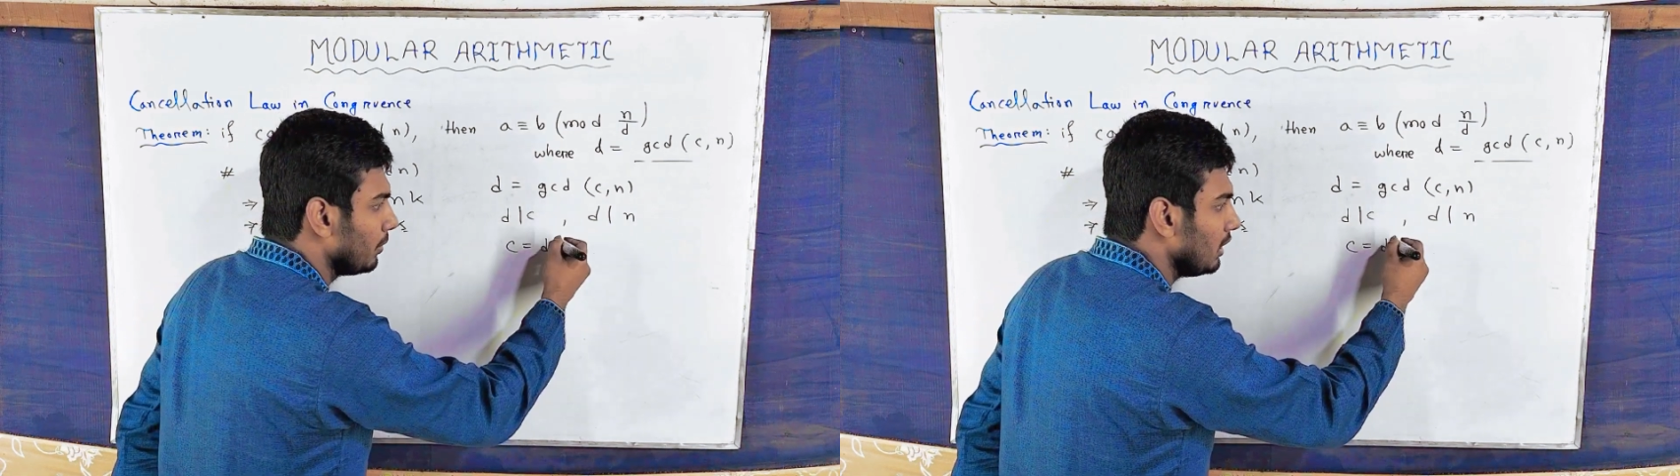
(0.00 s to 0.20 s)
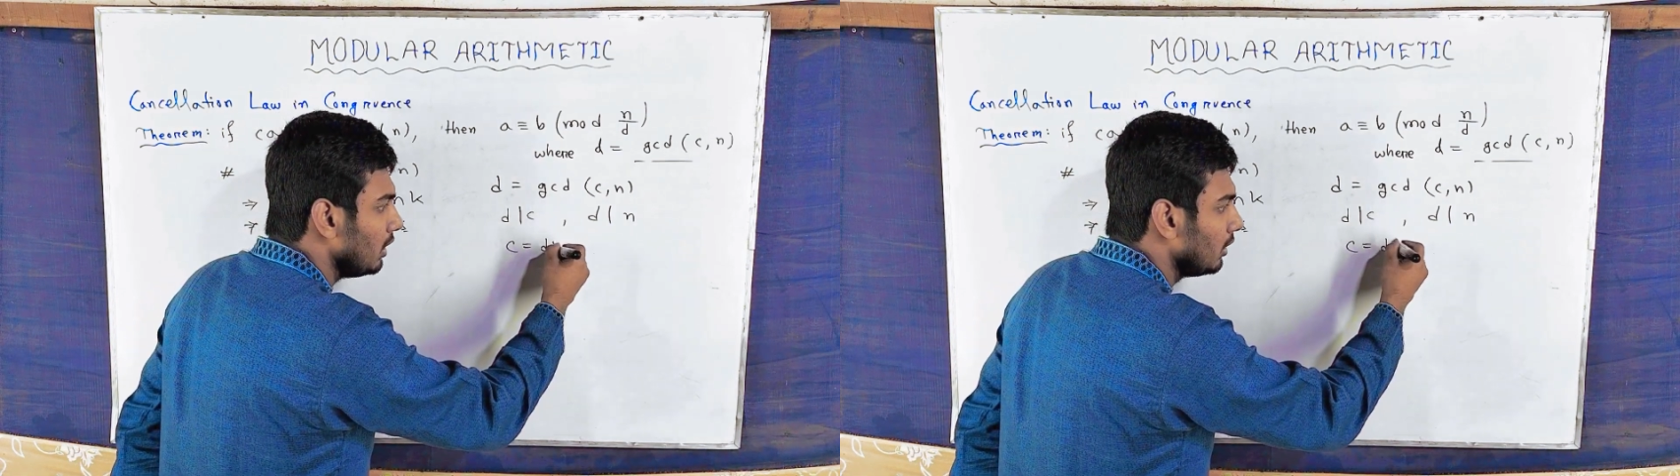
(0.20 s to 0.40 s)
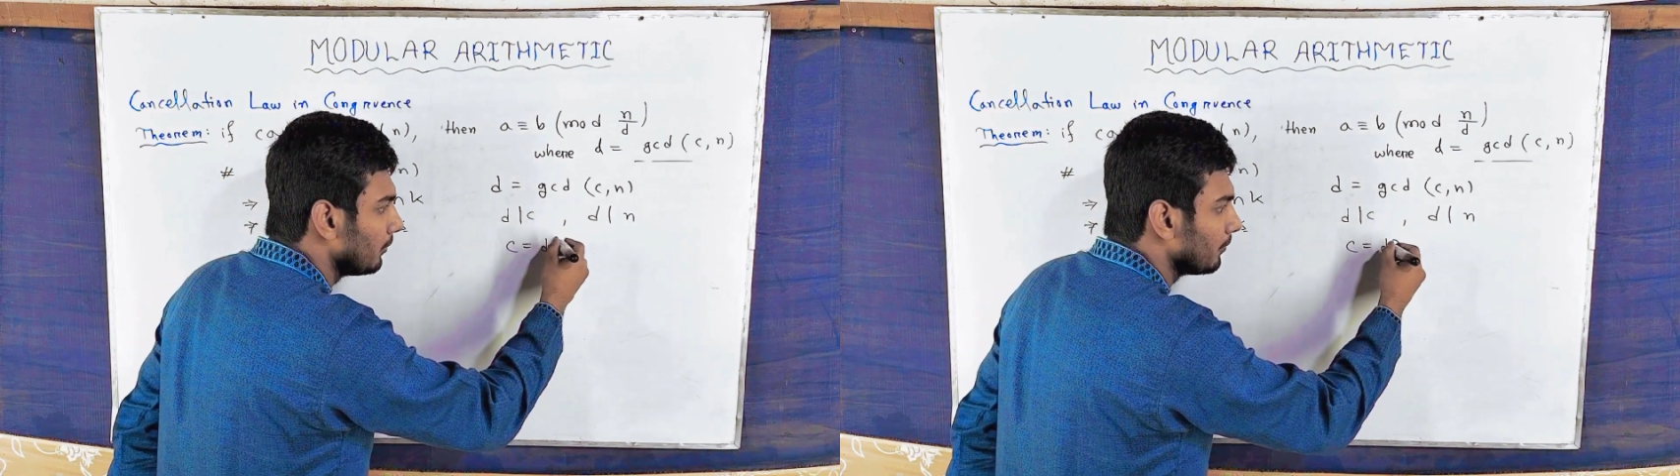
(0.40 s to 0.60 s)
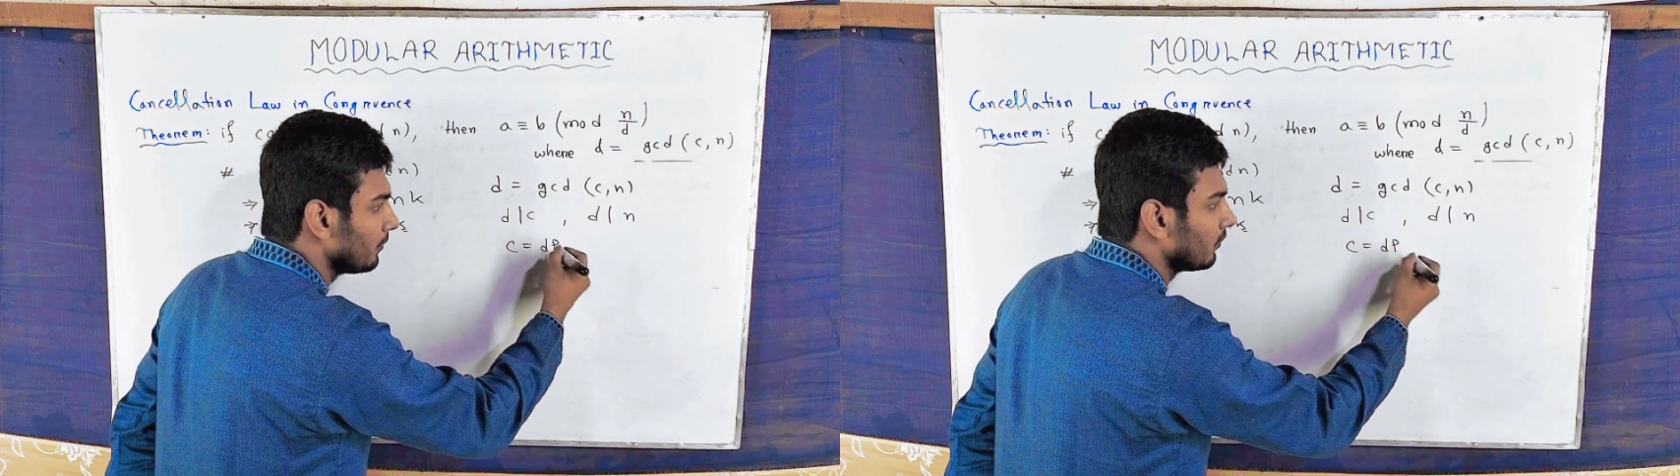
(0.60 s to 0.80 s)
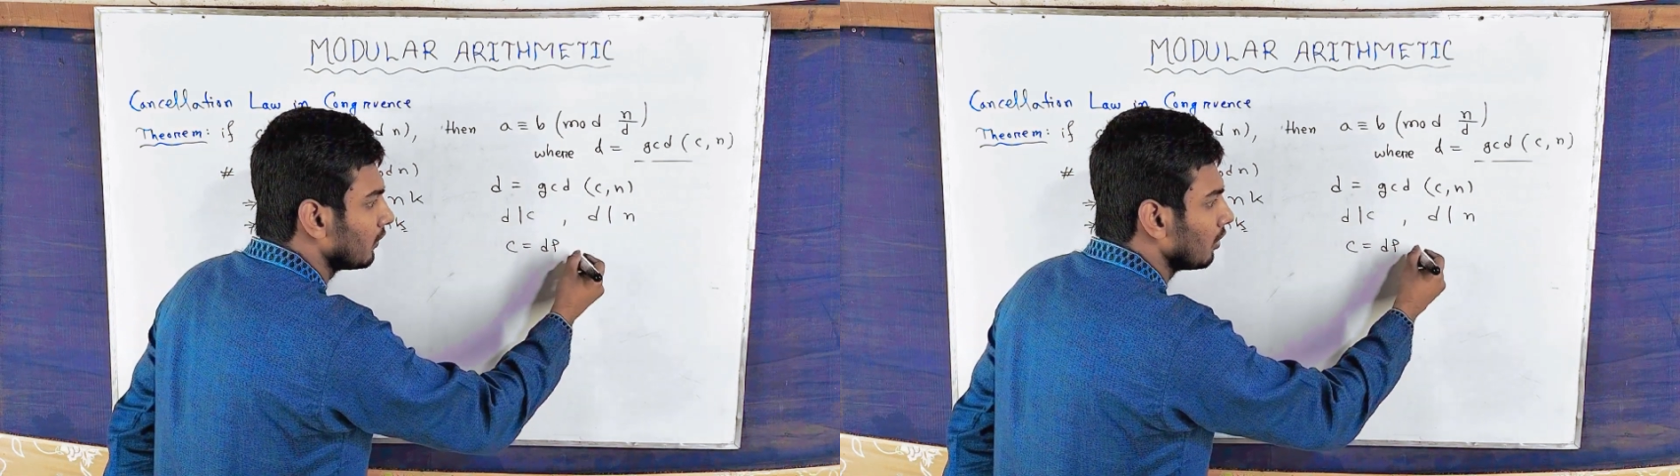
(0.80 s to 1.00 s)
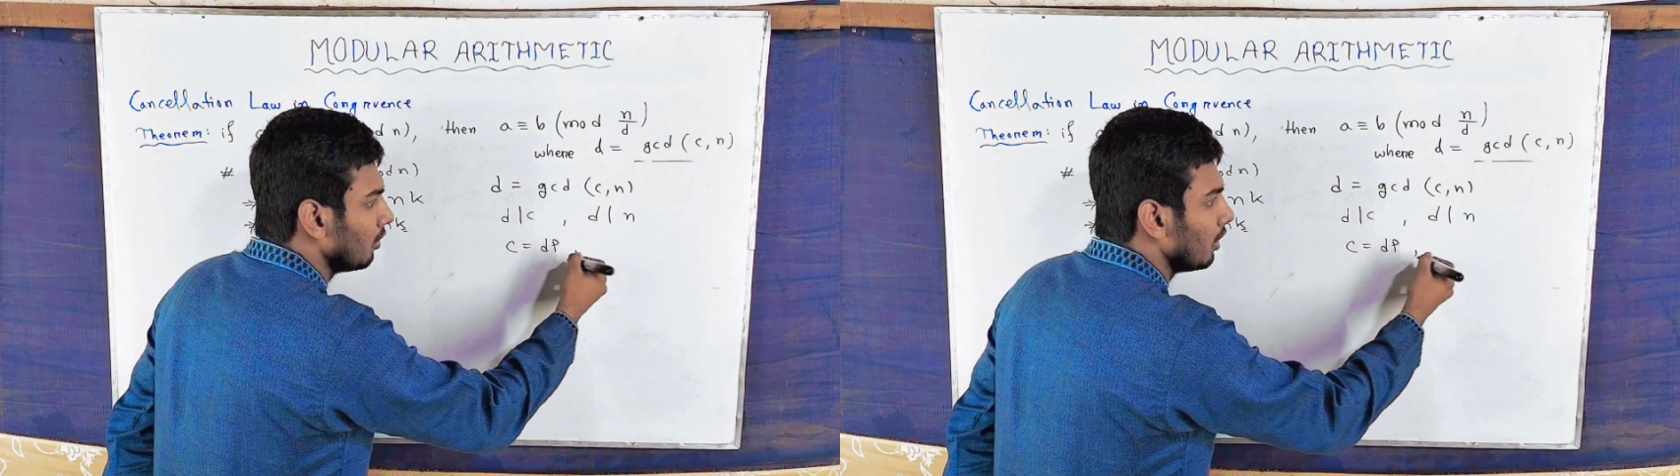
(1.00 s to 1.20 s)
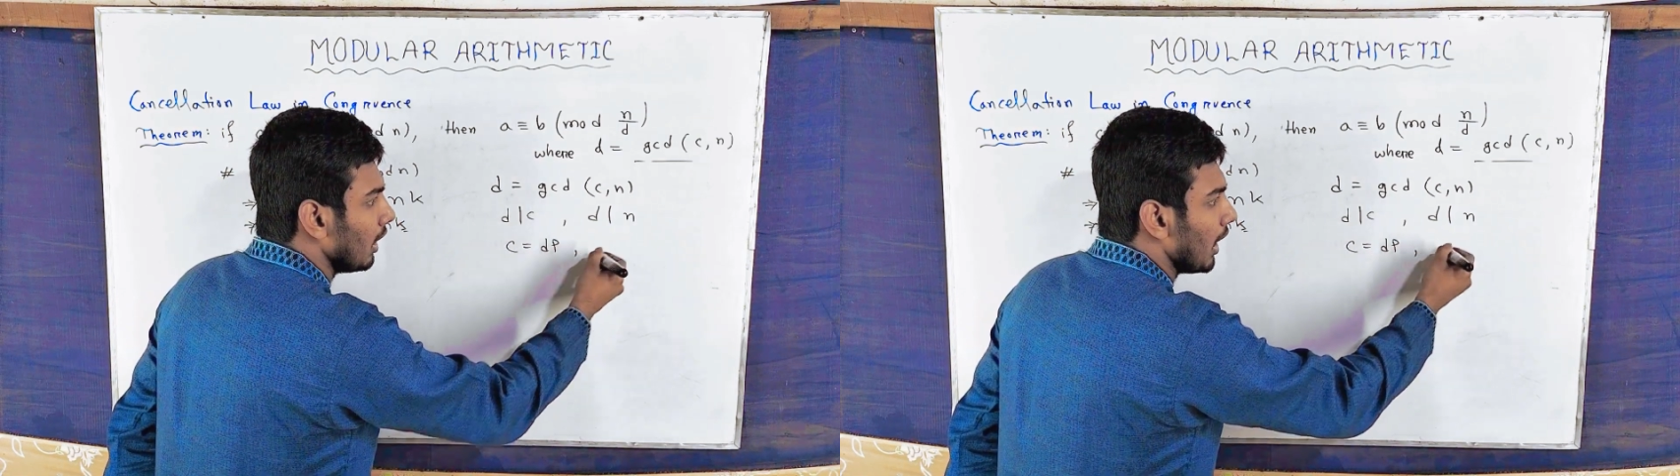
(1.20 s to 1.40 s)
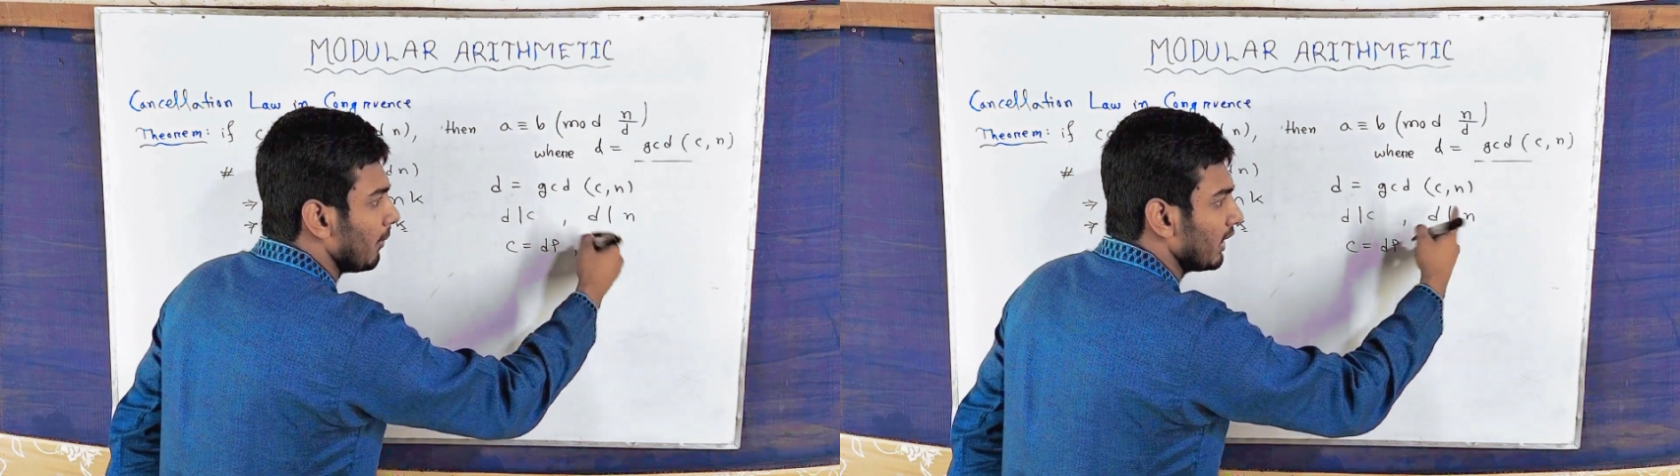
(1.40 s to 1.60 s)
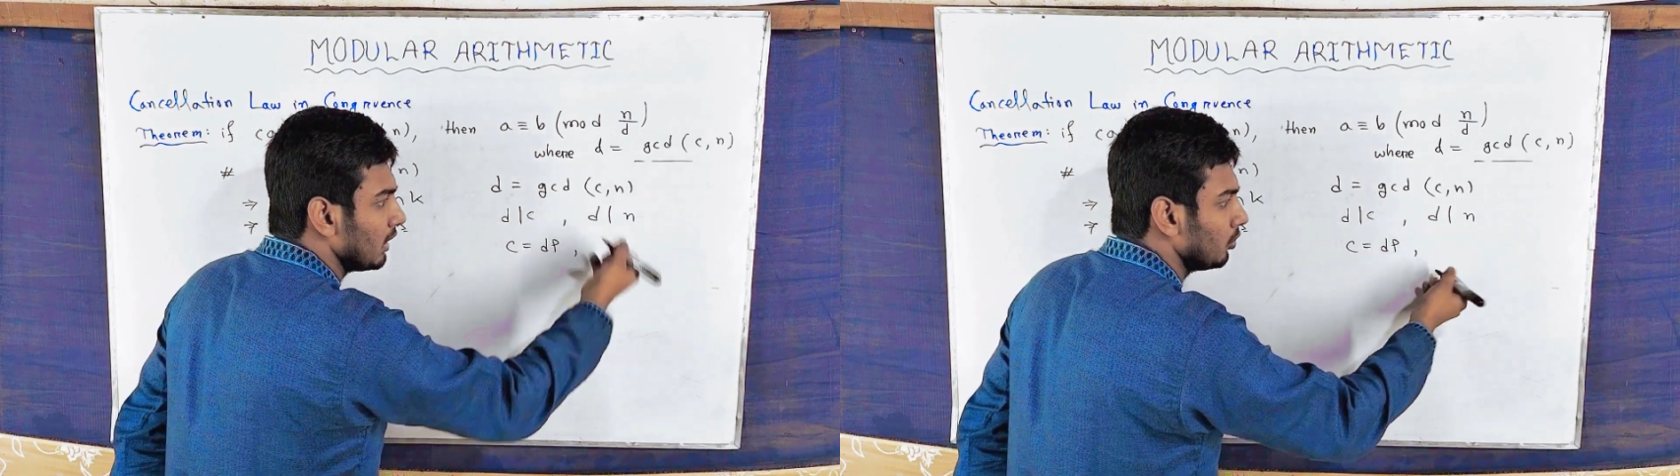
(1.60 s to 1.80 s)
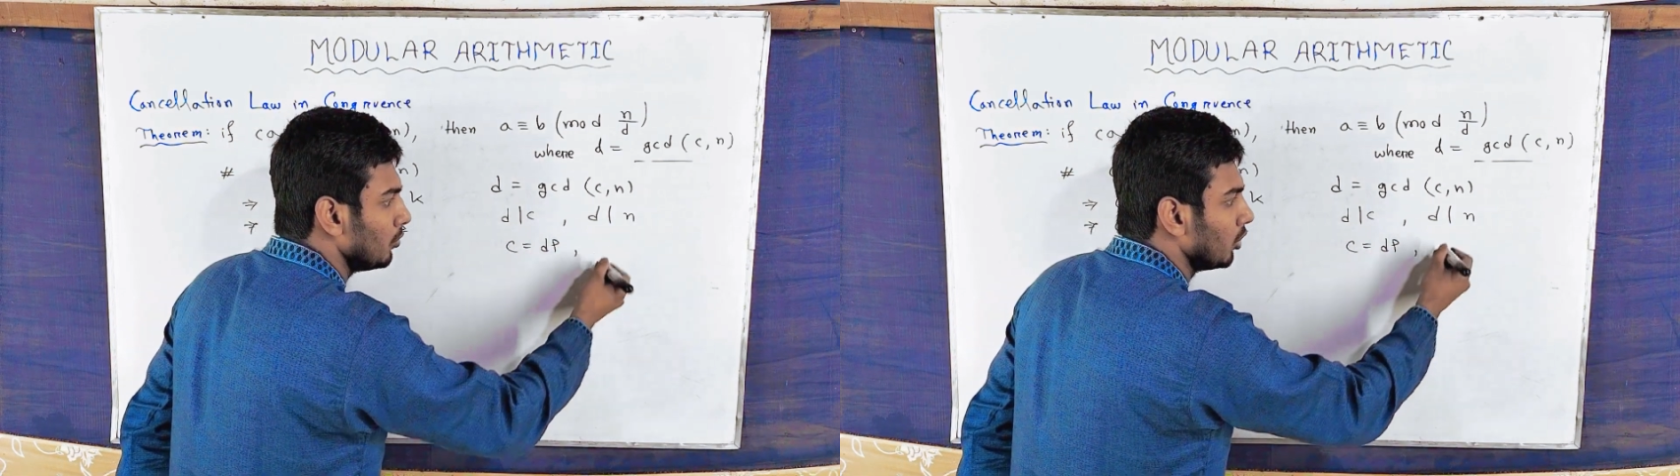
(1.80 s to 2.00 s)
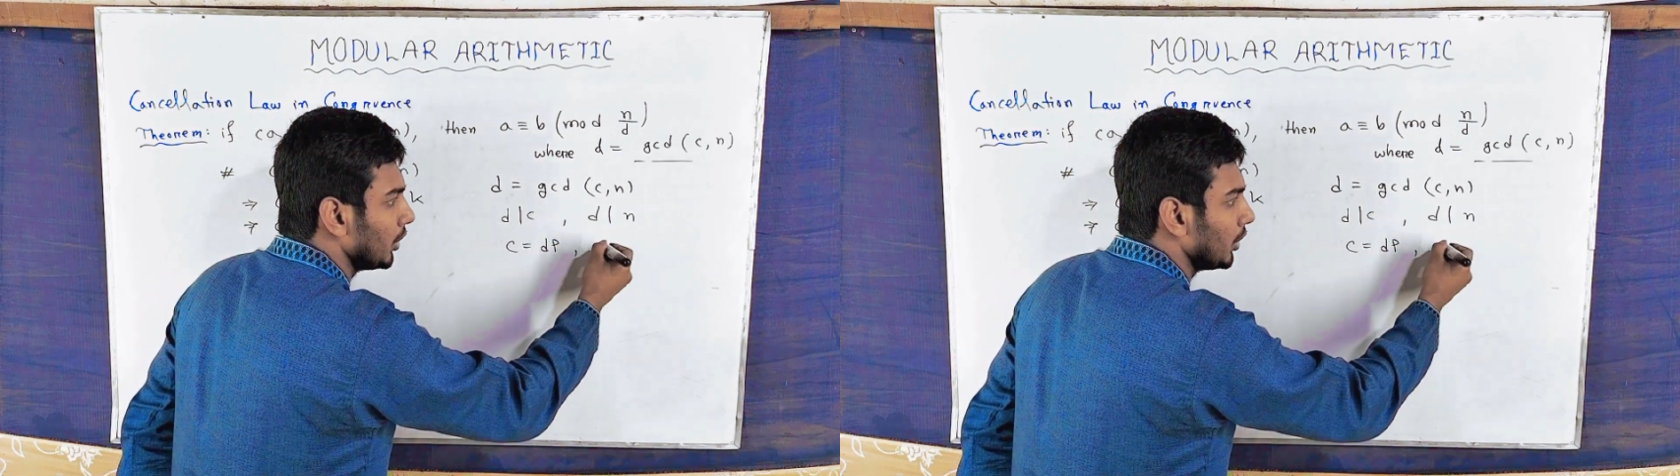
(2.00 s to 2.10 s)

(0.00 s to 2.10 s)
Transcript: পি আবার এখানে তুমি